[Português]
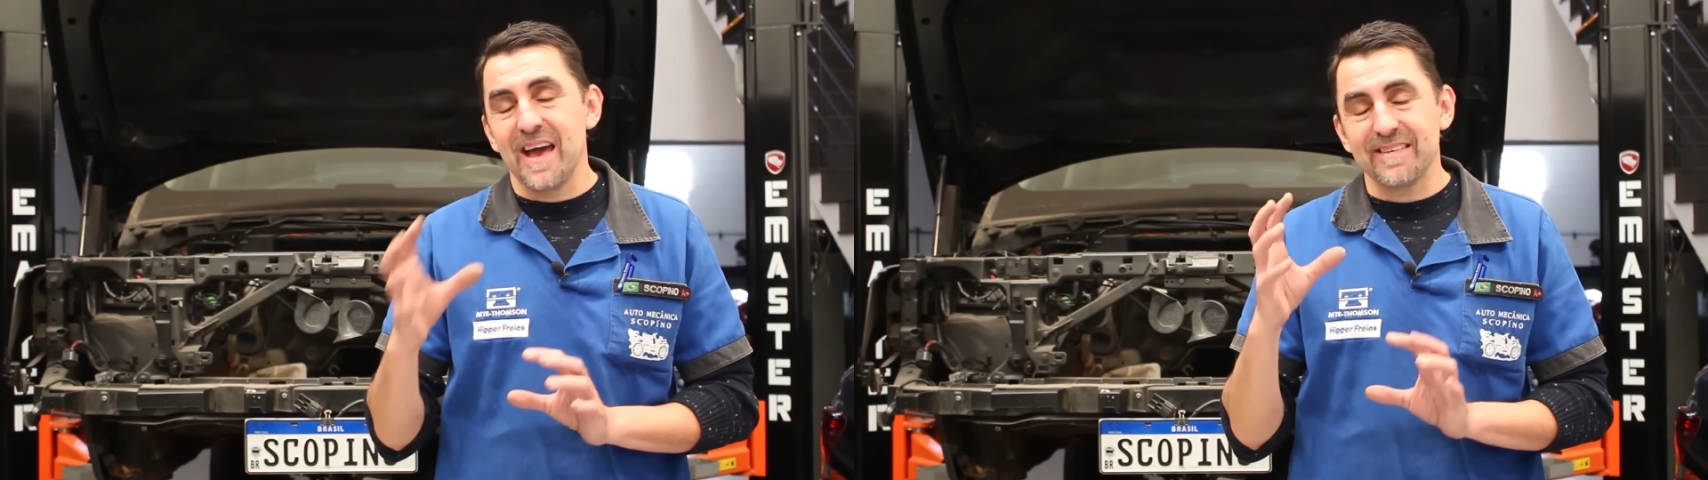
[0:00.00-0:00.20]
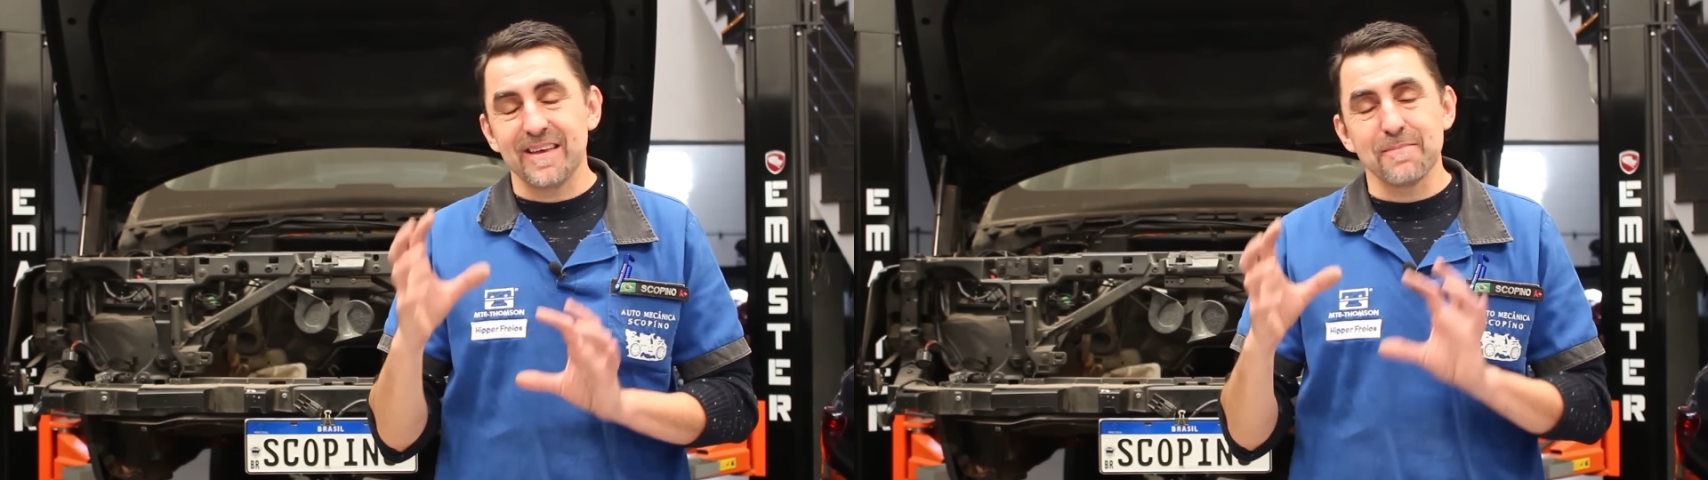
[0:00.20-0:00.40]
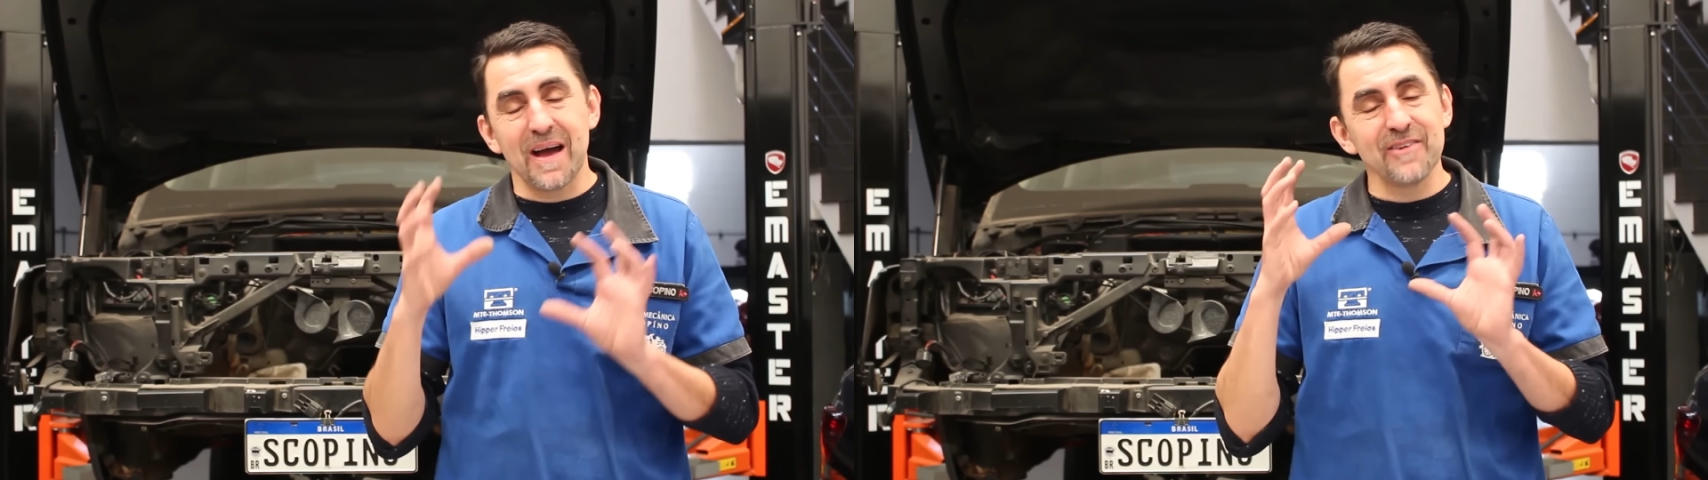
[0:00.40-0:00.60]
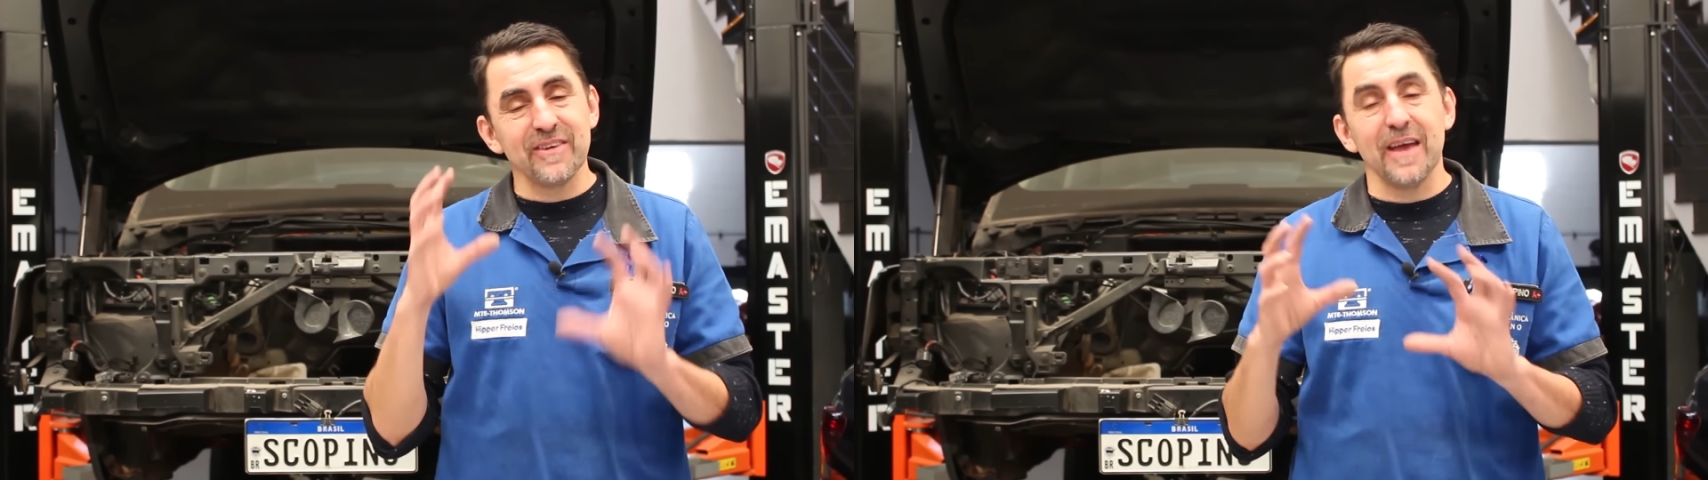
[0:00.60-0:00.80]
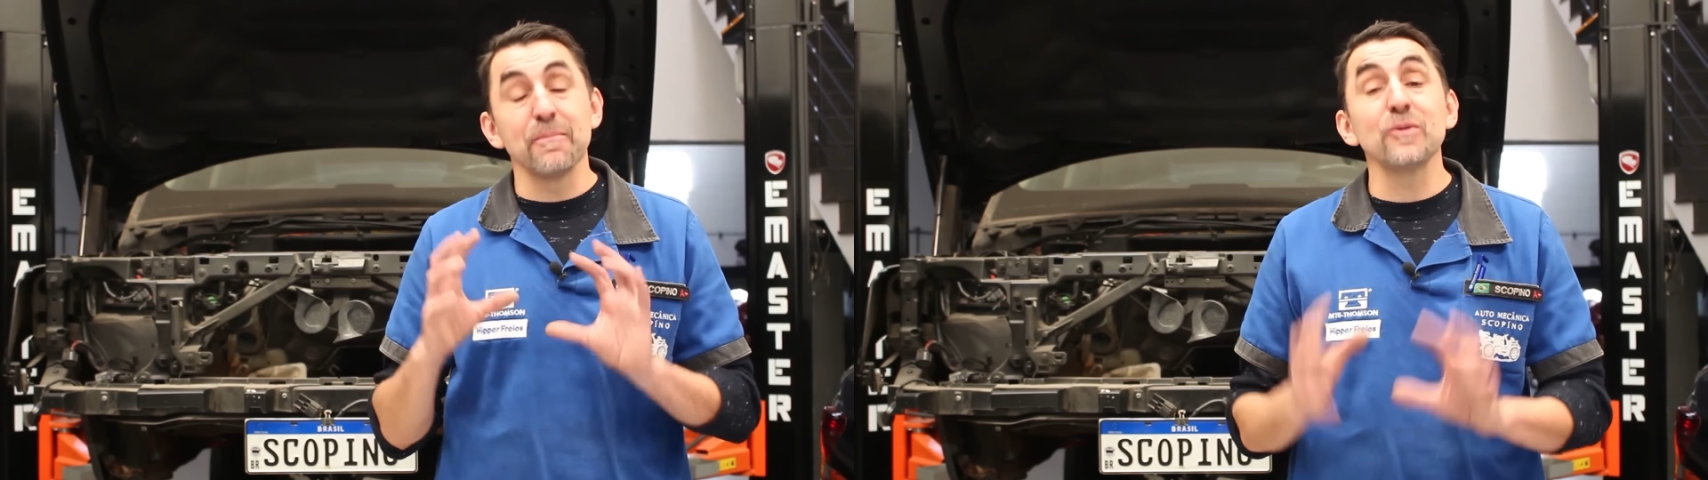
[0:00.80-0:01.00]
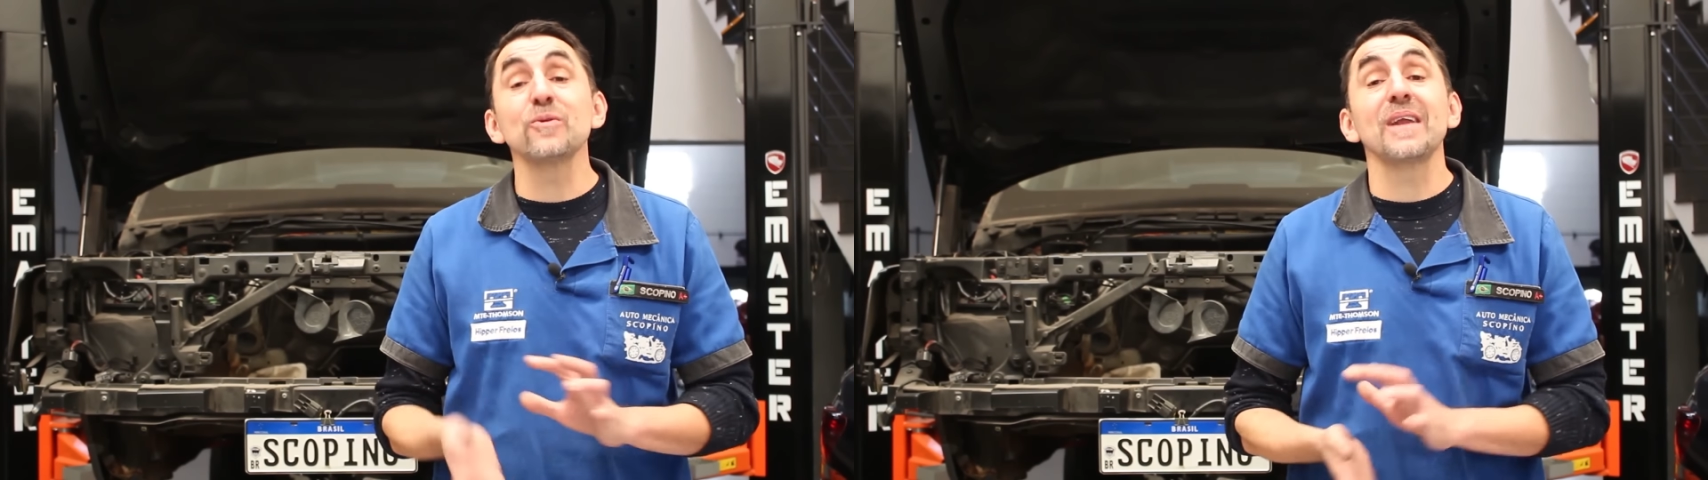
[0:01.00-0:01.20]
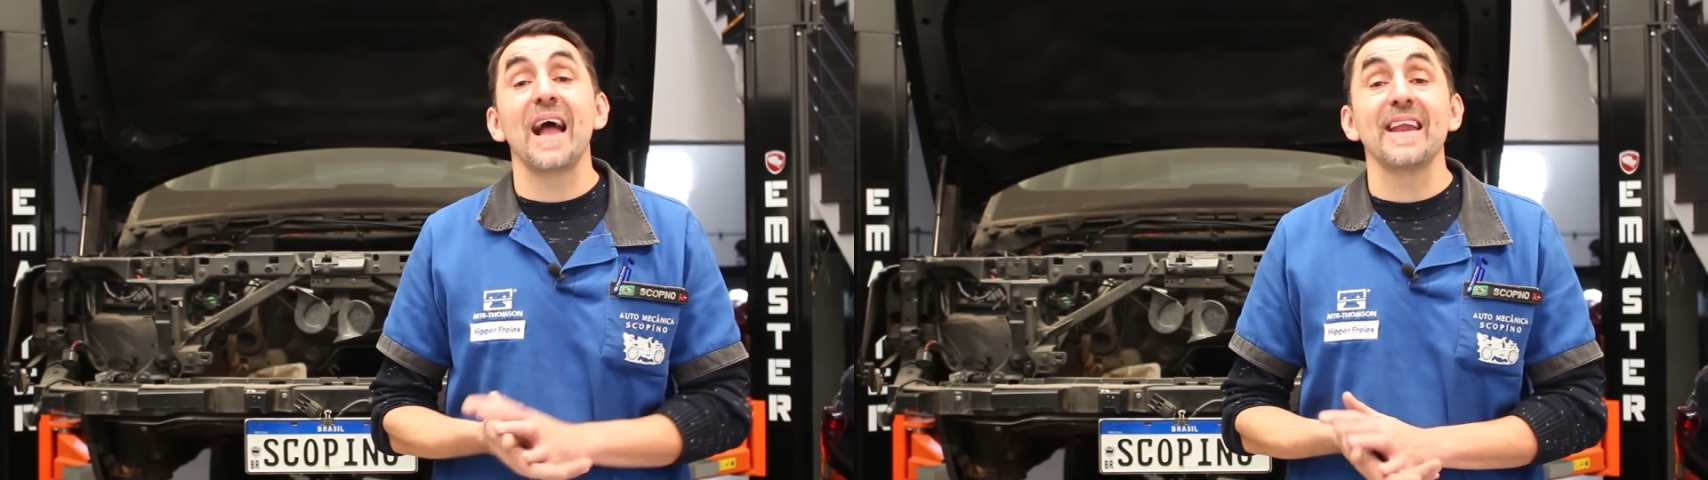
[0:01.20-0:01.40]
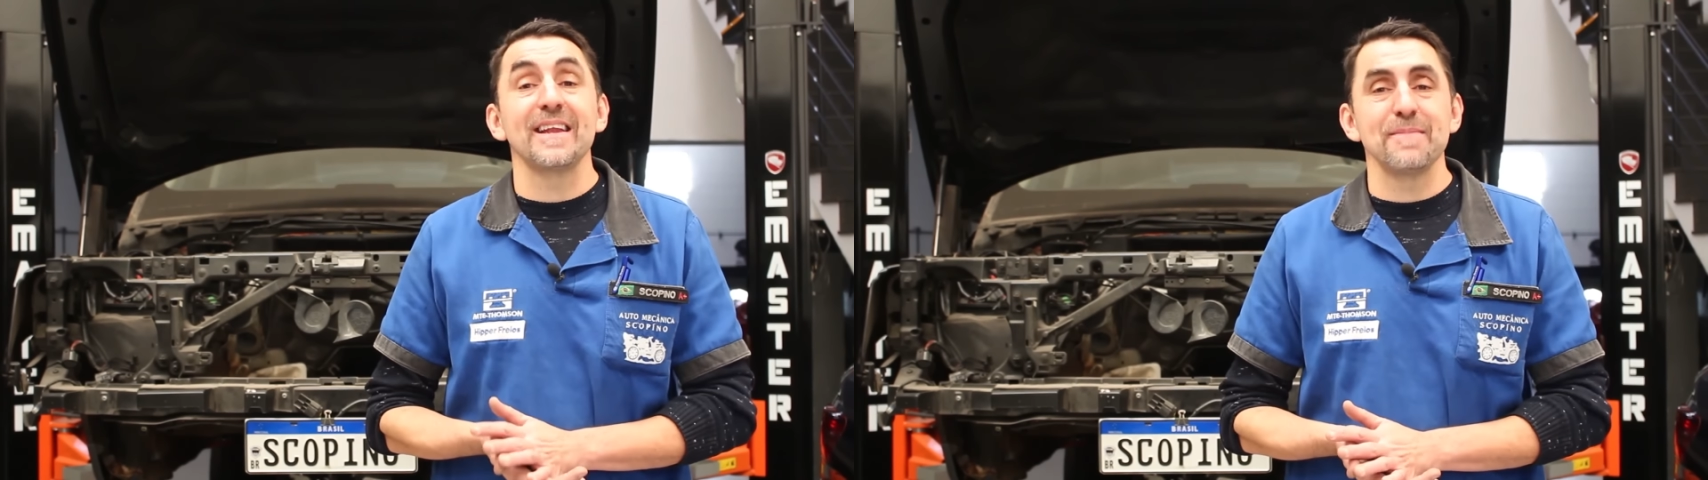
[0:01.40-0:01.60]
essa imagem é muito
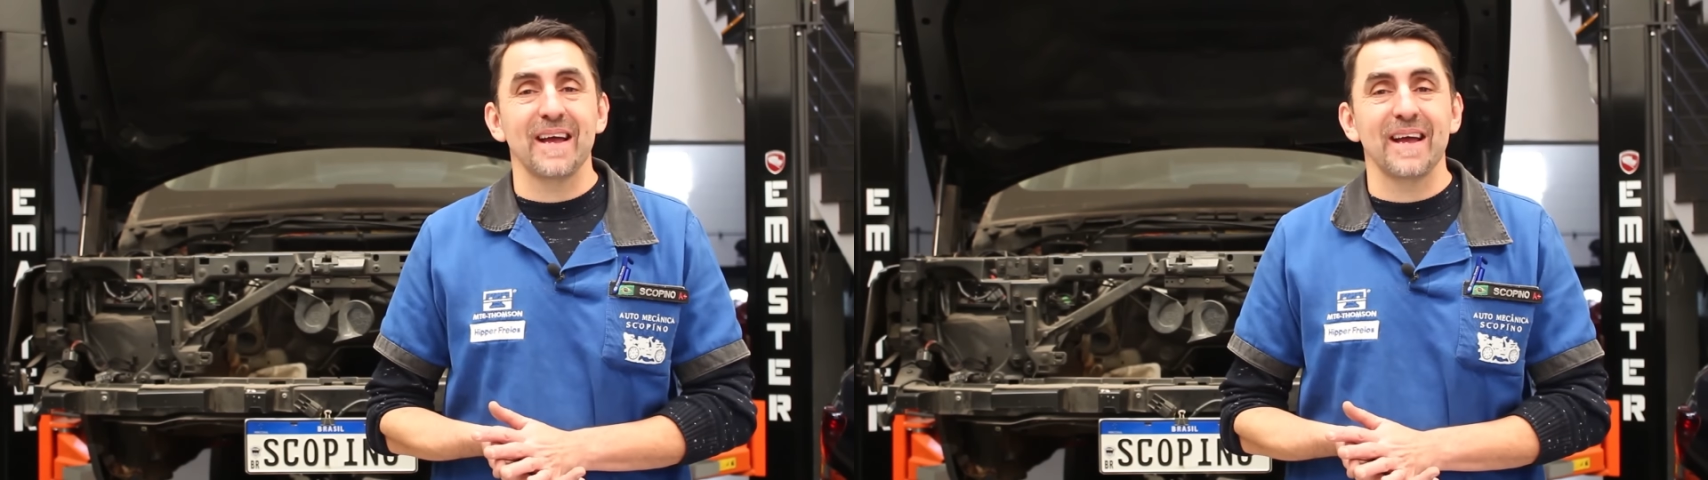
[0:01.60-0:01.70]
clara na